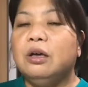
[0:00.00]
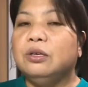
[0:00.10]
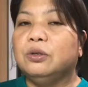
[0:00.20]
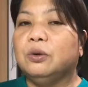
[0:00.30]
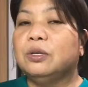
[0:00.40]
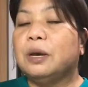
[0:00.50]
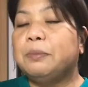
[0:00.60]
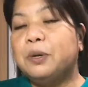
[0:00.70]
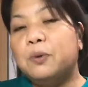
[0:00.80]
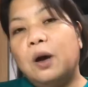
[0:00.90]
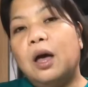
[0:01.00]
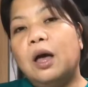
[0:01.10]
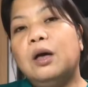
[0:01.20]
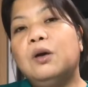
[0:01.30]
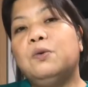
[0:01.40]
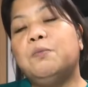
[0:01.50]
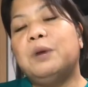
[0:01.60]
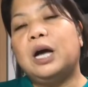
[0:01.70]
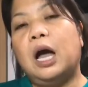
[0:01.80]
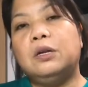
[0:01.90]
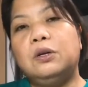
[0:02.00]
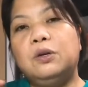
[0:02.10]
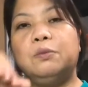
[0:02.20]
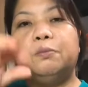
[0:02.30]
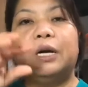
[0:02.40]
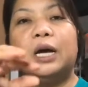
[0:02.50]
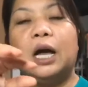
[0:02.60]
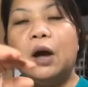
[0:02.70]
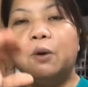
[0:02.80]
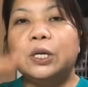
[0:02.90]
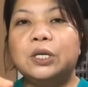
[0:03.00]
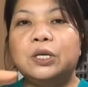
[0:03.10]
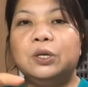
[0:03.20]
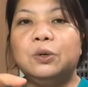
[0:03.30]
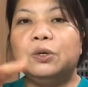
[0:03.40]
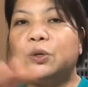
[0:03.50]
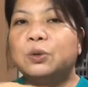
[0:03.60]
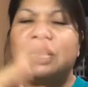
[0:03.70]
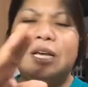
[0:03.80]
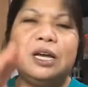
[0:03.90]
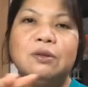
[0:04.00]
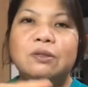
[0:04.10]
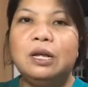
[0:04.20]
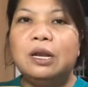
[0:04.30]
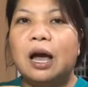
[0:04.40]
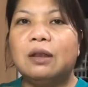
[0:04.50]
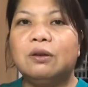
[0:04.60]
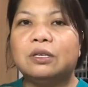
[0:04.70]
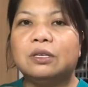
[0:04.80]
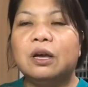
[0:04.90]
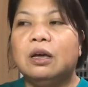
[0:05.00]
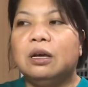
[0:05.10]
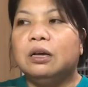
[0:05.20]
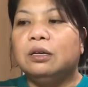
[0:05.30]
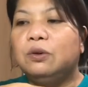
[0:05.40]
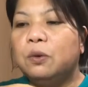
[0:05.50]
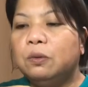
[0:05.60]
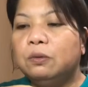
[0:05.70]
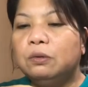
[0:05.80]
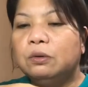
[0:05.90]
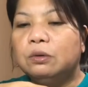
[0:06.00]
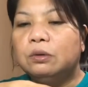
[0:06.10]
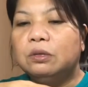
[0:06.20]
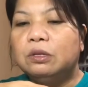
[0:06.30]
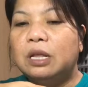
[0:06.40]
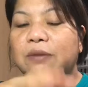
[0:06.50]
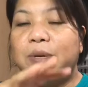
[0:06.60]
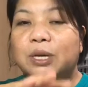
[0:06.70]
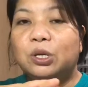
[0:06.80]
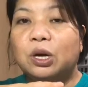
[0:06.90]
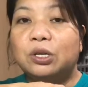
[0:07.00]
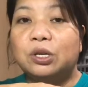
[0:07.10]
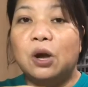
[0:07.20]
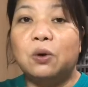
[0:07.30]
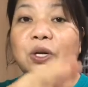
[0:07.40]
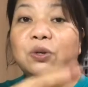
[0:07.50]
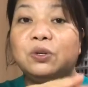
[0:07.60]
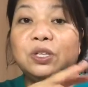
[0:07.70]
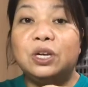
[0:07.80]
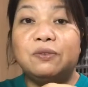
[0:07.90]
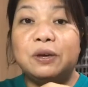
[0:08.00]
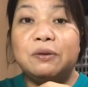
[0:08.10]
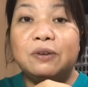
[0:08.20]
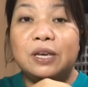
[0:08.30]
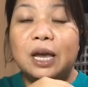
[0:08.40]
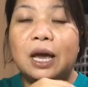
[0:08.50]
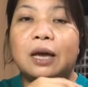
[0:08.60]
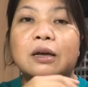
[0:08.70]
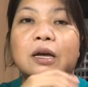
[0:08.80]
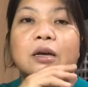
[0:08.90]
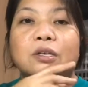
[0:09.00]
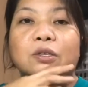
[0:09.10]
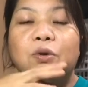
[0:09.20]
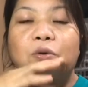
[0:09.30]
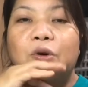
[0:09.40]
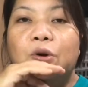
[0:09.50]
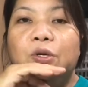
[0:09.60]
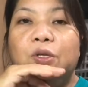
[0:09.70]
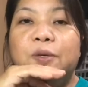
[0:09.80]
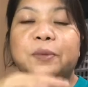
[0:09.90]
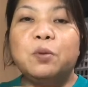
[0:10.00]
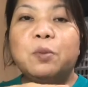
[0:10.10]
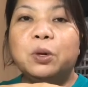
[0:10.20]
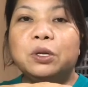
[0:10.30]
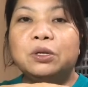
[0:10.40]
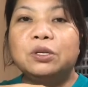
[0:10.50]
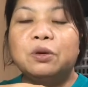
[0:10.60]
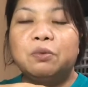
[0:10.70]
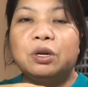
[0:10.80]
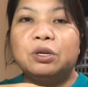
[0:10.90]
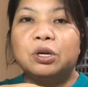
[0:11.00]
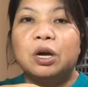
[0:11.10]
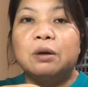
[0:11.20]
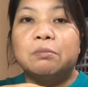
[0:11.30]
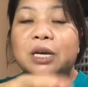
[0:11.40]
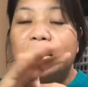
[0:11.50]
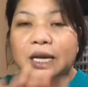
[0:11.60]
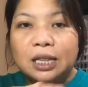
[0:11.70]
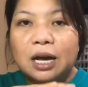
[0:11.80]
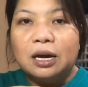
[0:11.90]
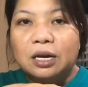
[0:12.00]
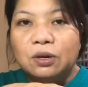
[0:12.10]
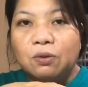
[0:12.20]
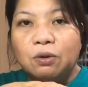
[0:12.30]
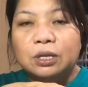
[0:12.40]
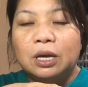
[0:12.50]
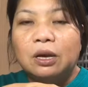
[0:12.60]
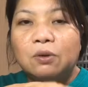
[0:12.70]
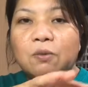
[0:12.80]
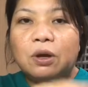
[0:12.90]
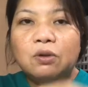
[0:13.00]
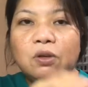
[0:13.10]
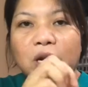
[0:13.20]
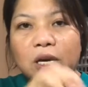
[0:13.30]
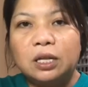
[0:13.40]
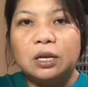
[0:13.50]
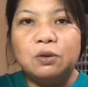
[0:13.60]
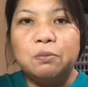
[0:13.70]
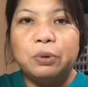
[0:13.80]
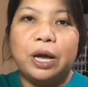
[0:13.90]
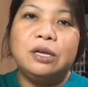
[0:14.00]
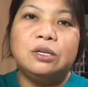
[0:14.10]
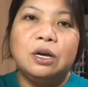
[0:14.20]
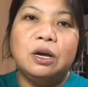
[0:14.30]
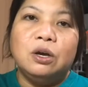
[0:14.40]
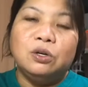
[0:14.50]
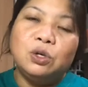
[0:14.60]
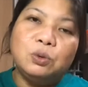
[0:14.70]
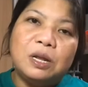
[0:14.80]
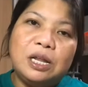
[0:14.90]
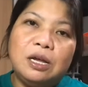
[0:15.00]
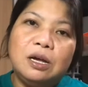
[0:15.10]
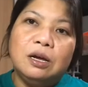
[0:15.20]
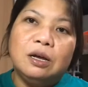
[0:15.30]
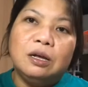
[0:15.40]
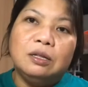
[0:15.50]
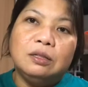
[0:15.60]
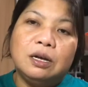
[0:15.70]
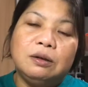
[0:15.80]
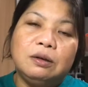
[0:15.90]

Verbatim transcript: So, sabi ko nga, kung magkano yung pagkaka-order nyo, usually ganun din halos yung delivery charge niya or yung shipping fee niya. So, sa mga order sa Wish, mag-ingat lang kayo kasi kung ano yung nakikita niyong price, usually, nag